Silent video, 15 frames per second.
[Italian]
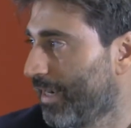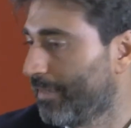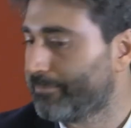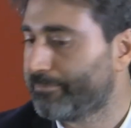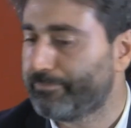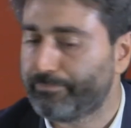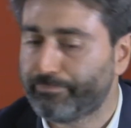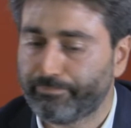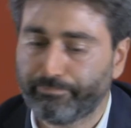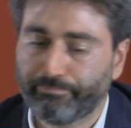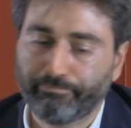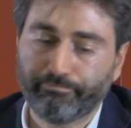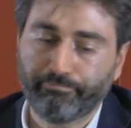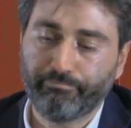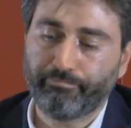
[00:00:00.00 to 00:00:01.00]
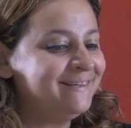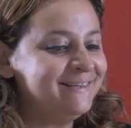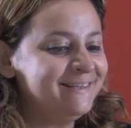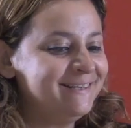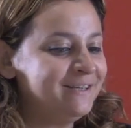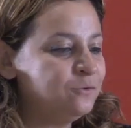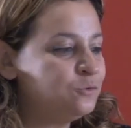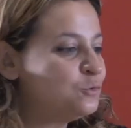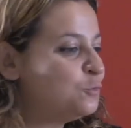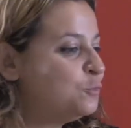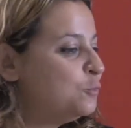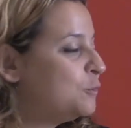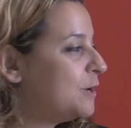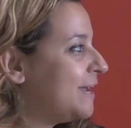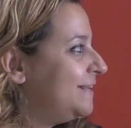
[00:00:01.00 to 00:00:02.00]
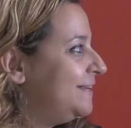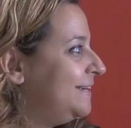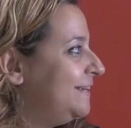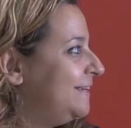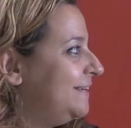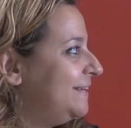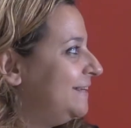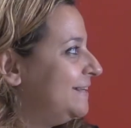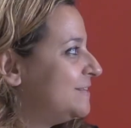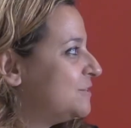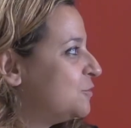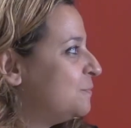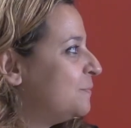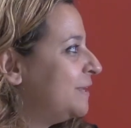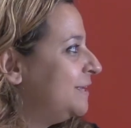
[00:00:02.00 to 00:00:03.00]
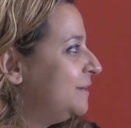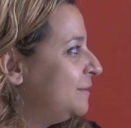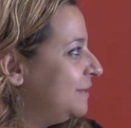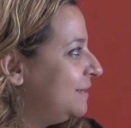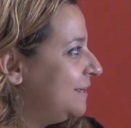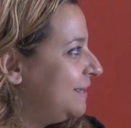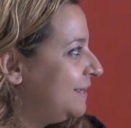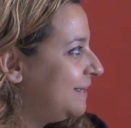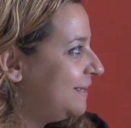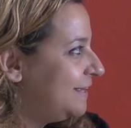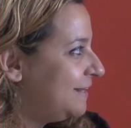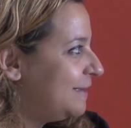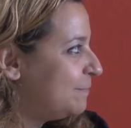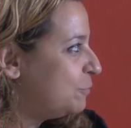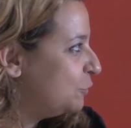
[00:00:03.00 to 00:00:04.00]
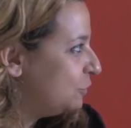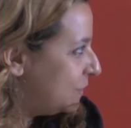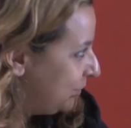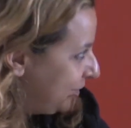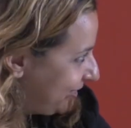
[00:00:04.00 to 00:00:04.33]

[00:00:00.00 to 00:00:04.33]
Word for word: appuntamenti di chiusura, di, insomma, di, di appuntamenti